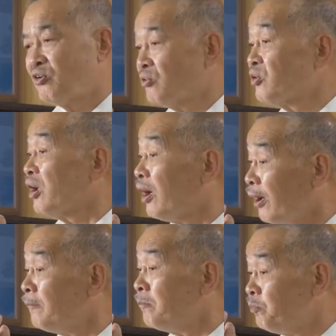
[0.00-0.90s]
強さ
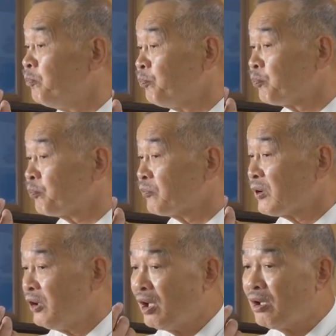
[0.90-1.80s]

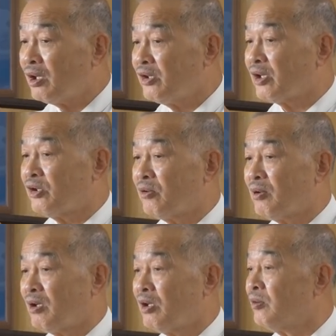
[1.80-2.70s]
柔らかいだけで
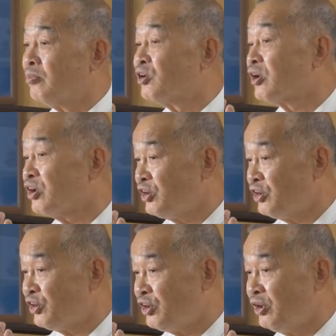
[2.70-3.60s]
はやはり難し
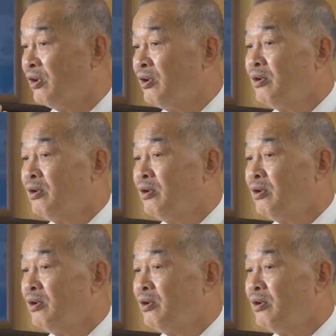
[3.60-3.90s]
いし